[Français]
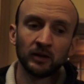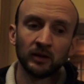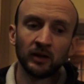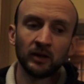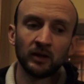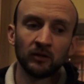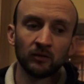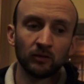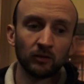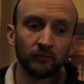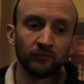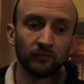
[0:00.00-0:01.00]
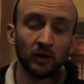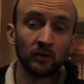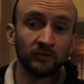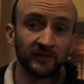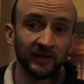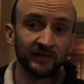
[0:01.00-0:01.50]
Et encore une fois,
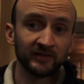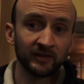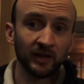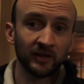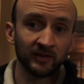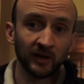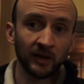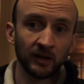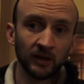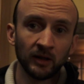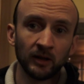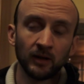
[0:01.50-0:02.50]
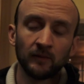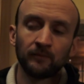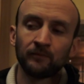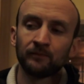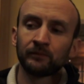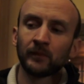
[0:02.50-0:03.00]
le texte est très clair
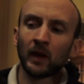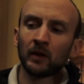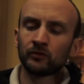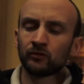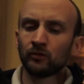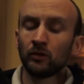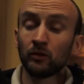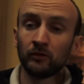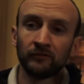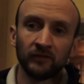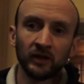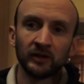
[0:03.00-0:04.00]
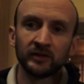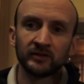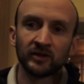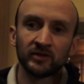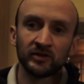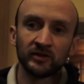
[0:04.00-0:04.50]
sur le fait qu'il
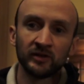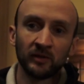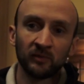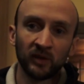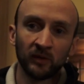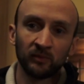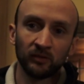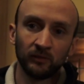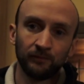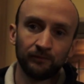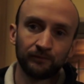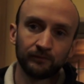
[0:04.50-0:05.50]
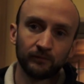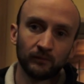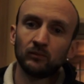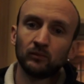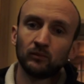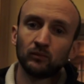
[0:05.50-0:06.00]
s'agit d'un pape.
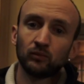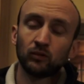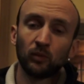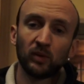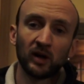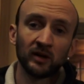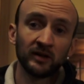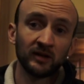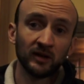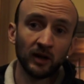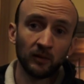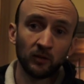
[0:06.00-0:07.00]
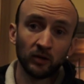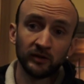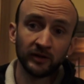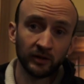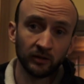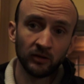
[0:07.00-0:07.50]
Pour parler clairement, il
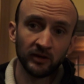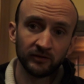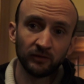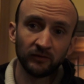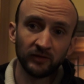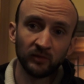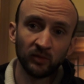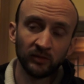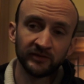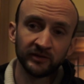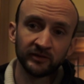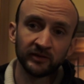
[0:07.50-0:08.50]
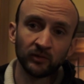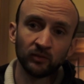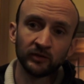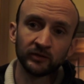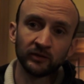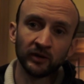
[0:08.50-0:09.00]
n'y a que la survie de Paul VI qui
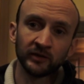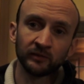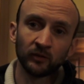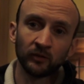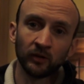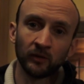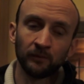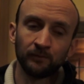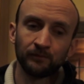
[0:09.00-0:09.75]
puisse correspondre.